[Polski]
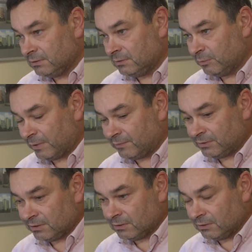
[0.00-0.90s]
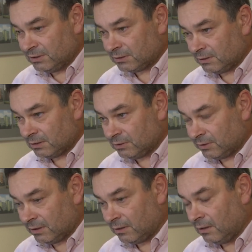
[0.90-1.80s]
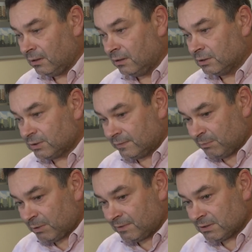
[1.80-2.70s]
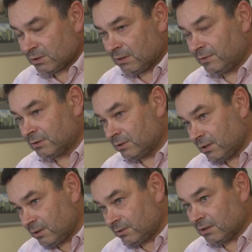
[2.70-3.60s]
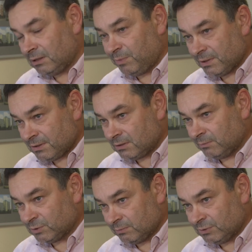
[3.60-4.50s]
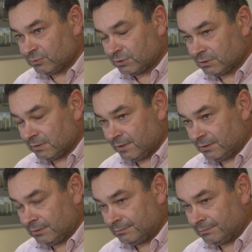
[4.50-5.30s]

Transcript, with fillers: y, uprawnionego instalatora, że naprawa została wykonana, taki piecyk nie może być użytkowany.